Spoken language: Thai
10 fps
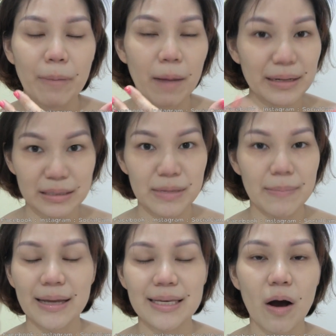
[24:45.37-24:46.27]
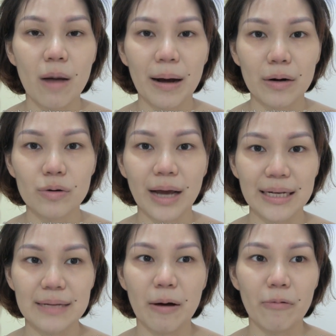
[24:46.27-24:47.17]
เพราะมันจะมีบางยี่ห้อบางรุ่นนะ
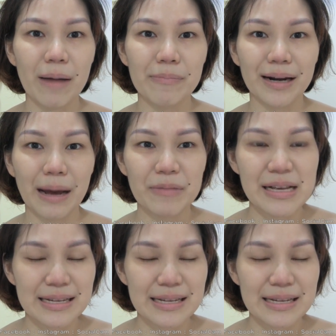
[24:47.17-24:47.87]
คะที่แบบว่าเหมือนกับ